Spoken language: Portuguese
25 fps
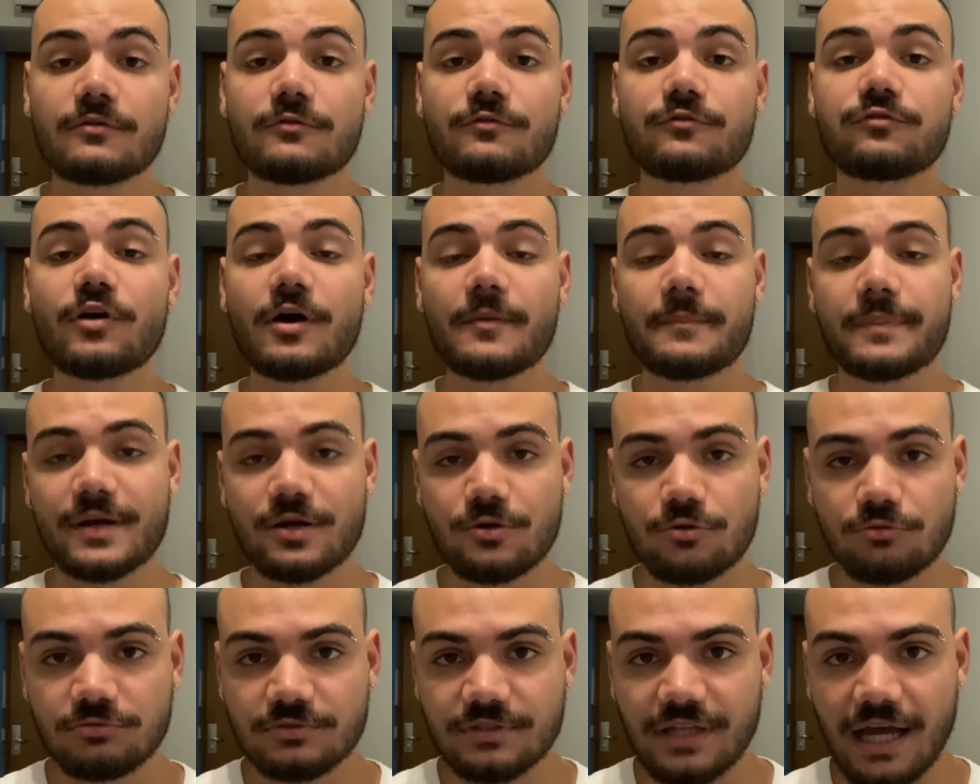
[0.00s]
foi
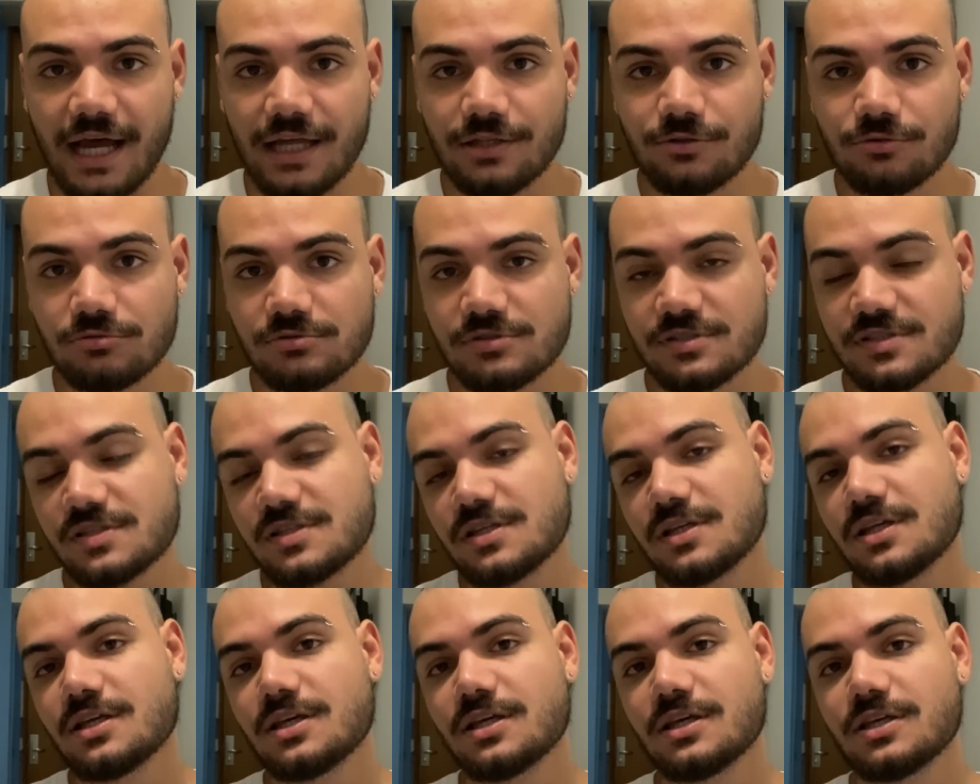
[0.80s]
perguntado
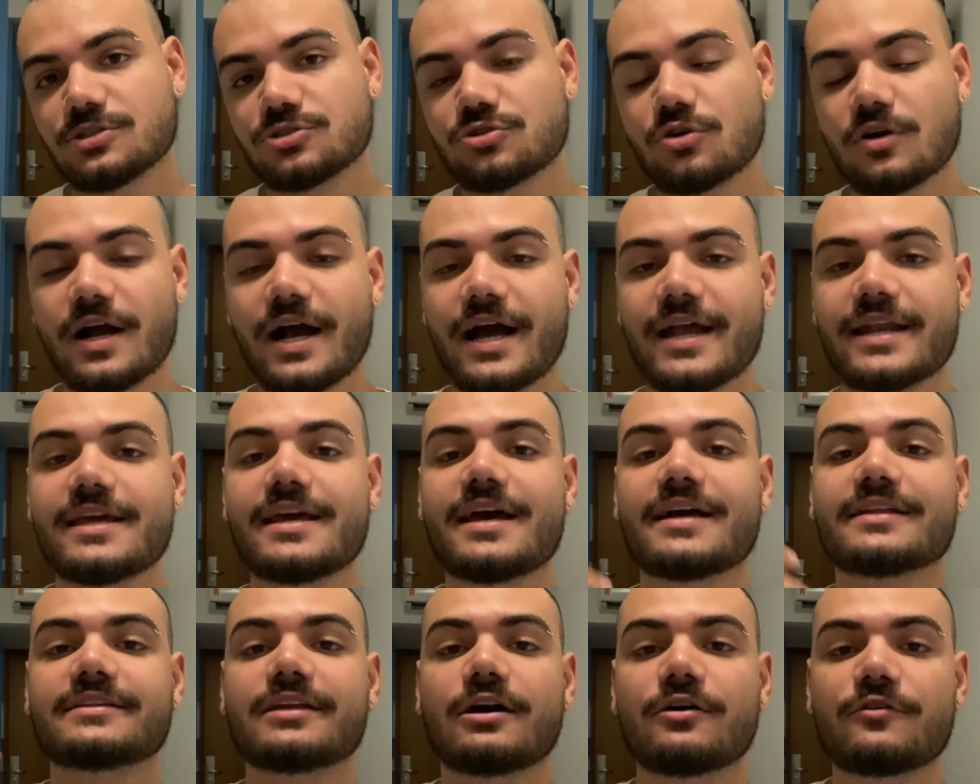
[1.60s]
se
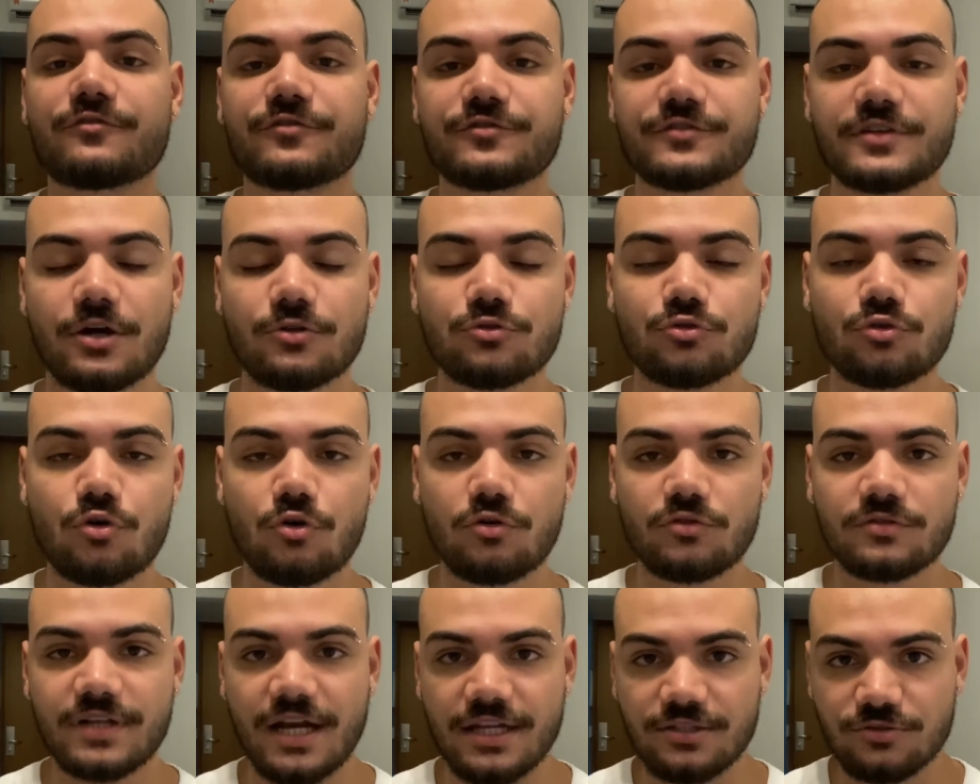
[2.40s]
jogaria até o final do
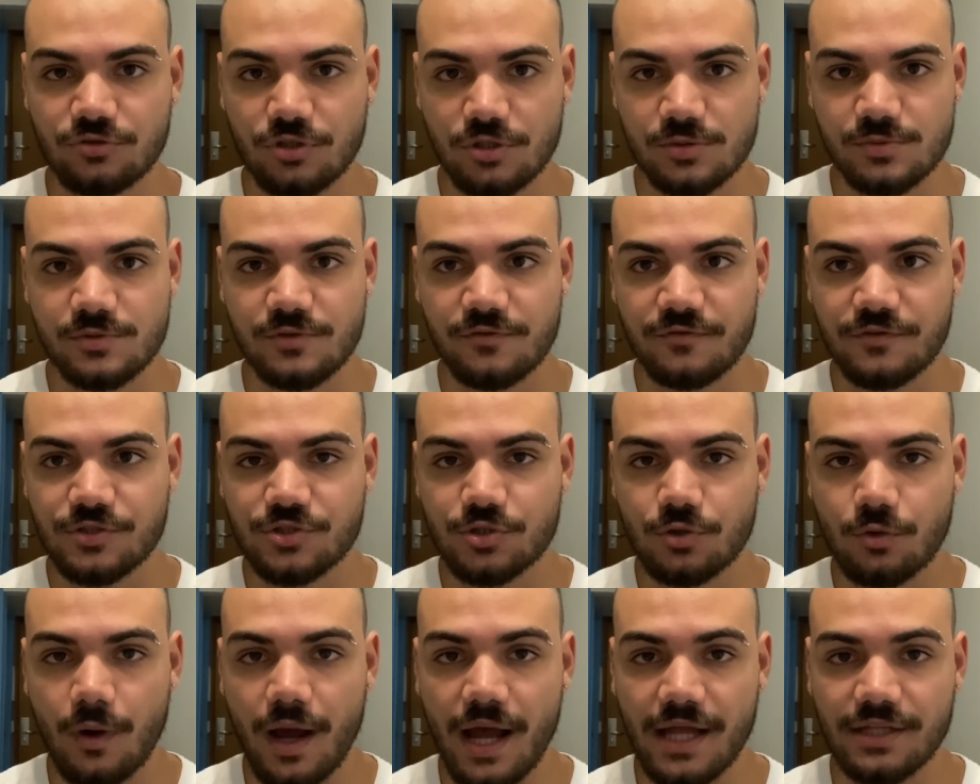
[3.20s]
contrato de
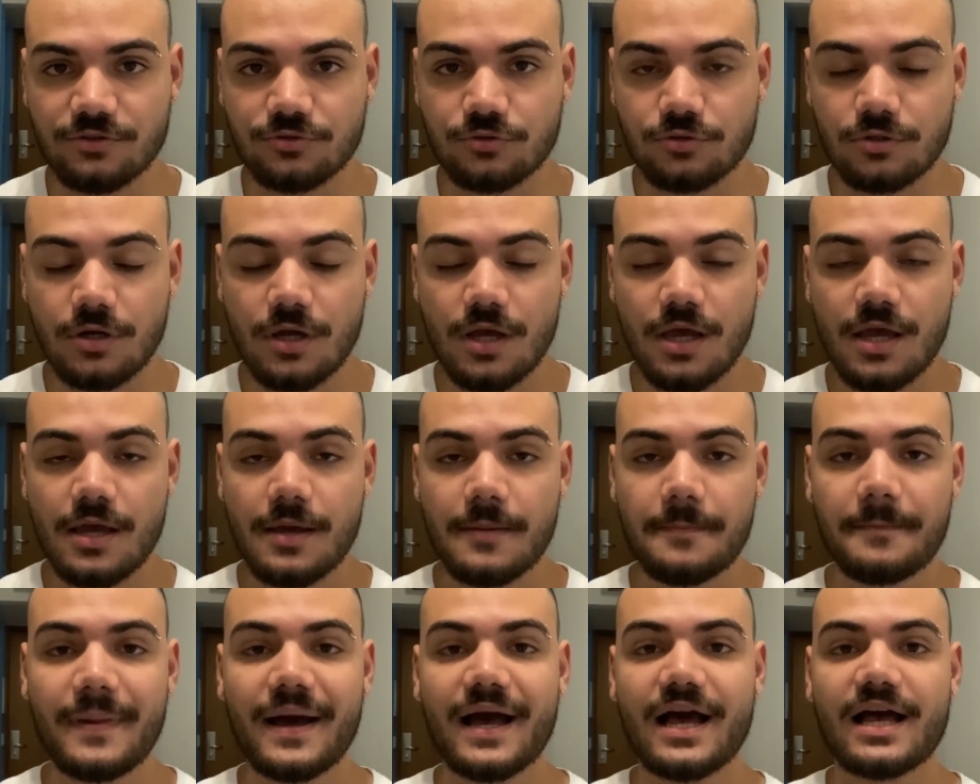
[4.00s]
2024,
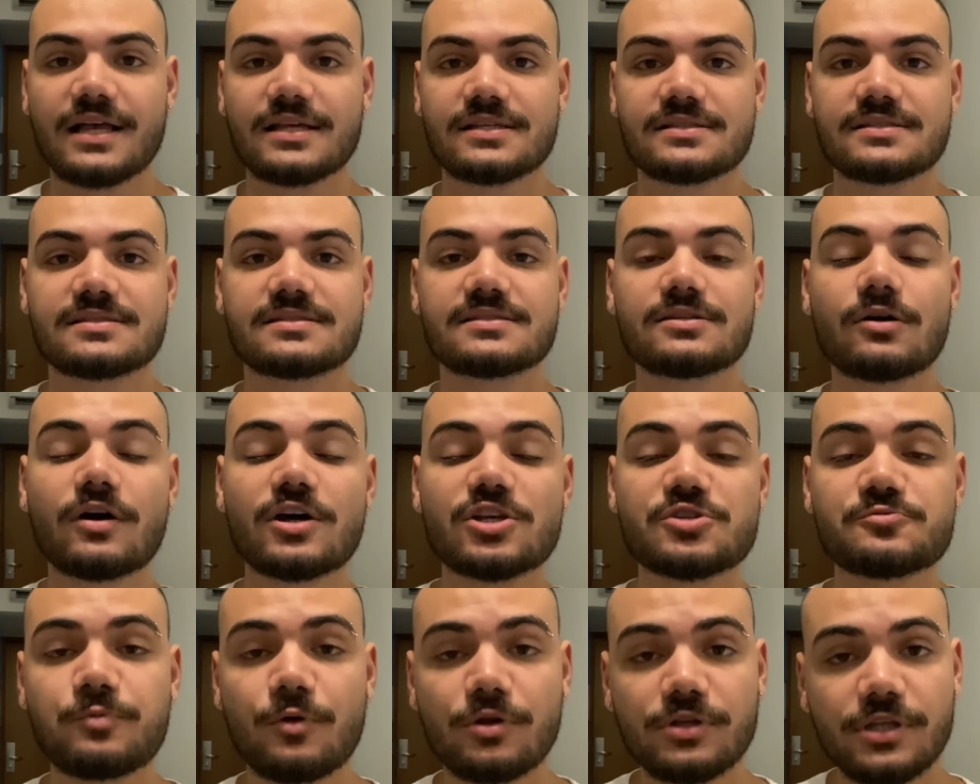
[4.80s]
mas não
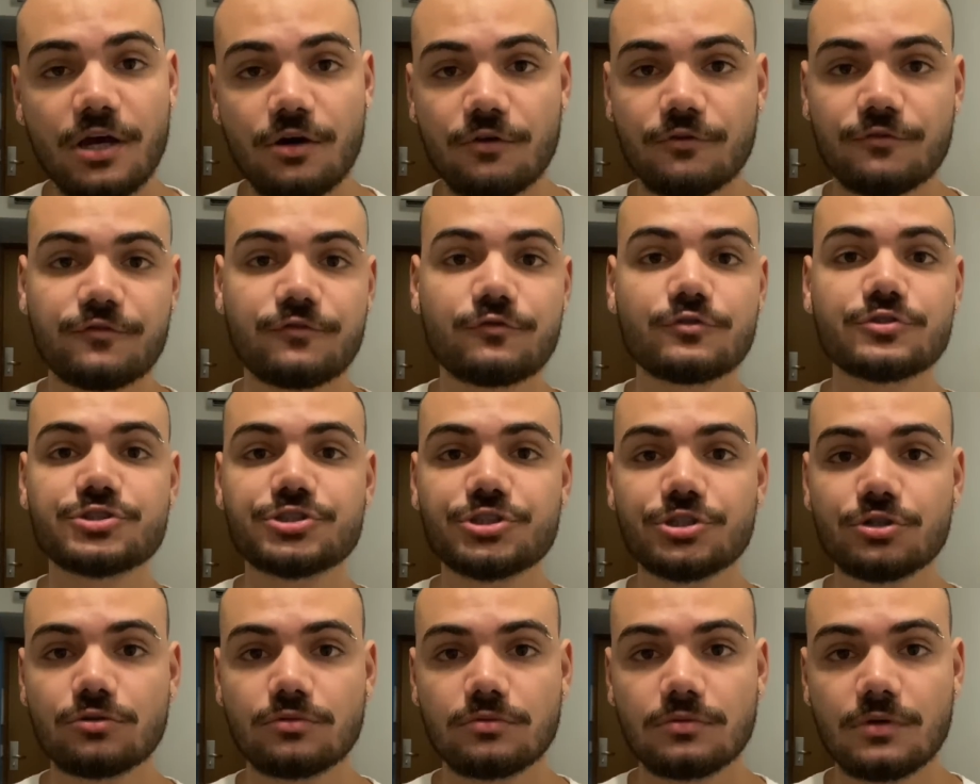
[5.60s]
respondeu,
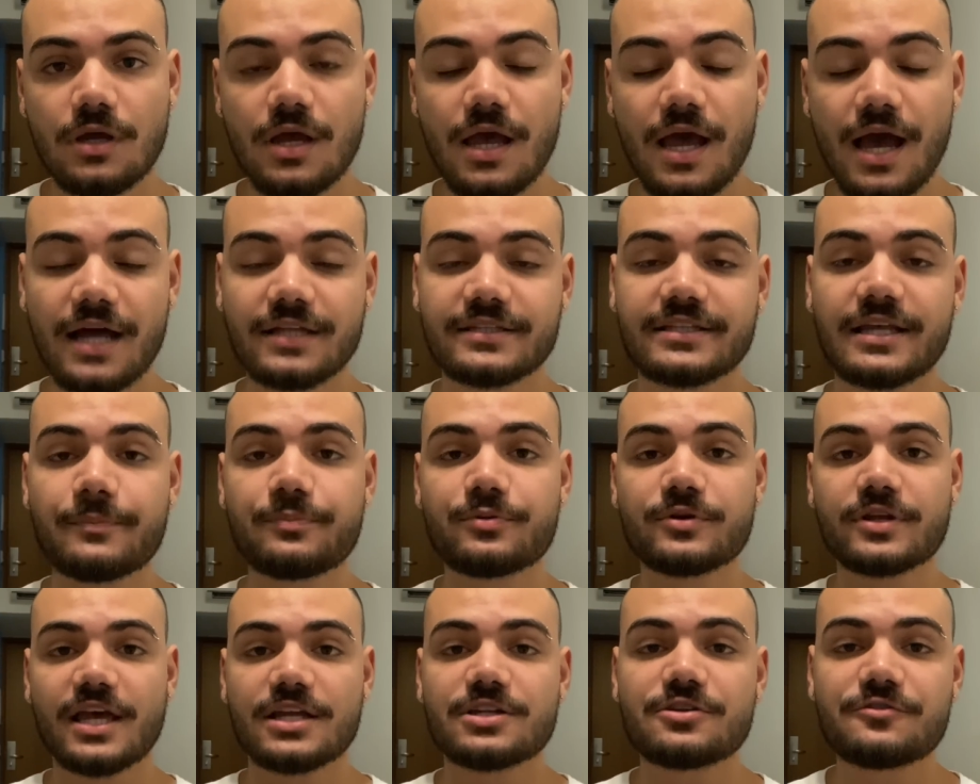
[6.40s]
fugiu. Até
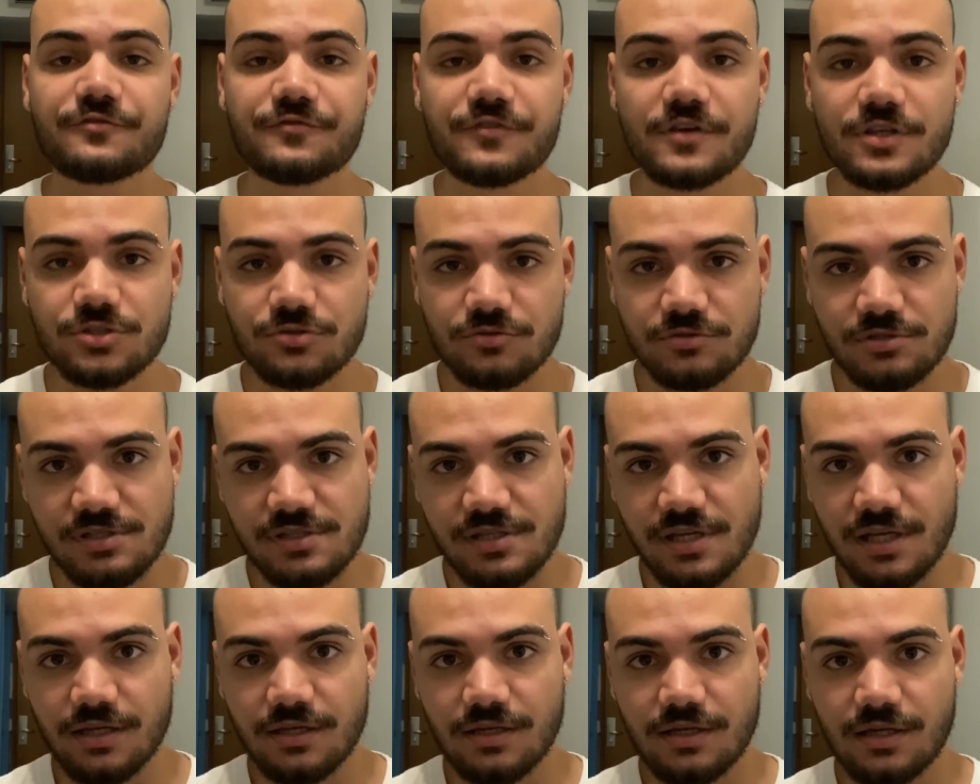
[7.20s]
porque é difícil
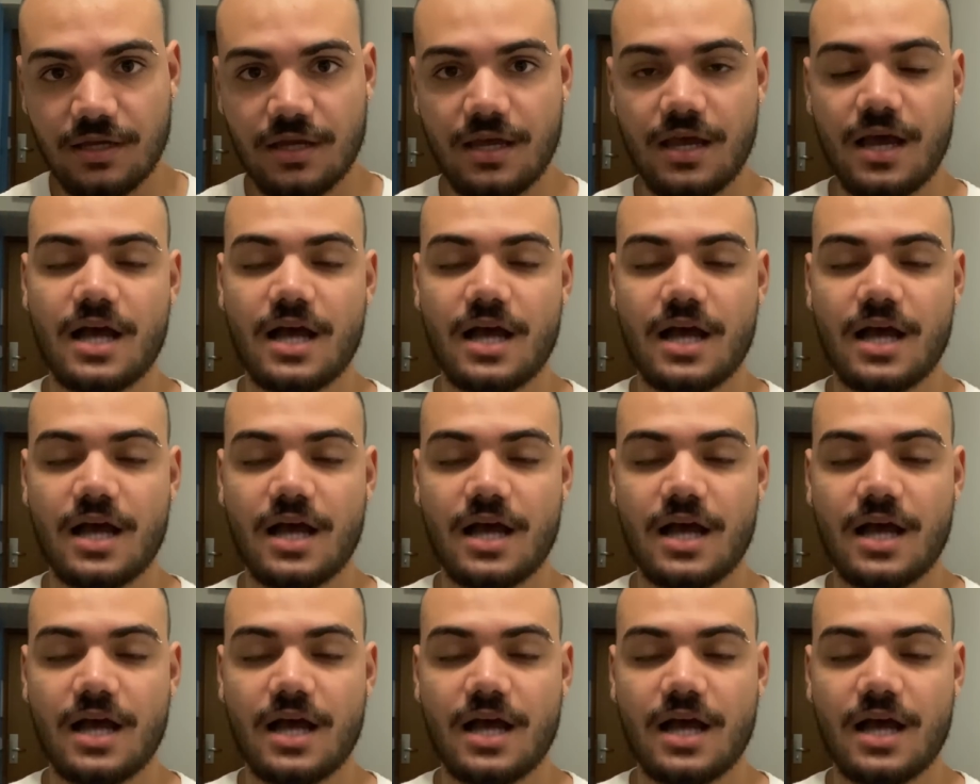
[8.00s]
dizer.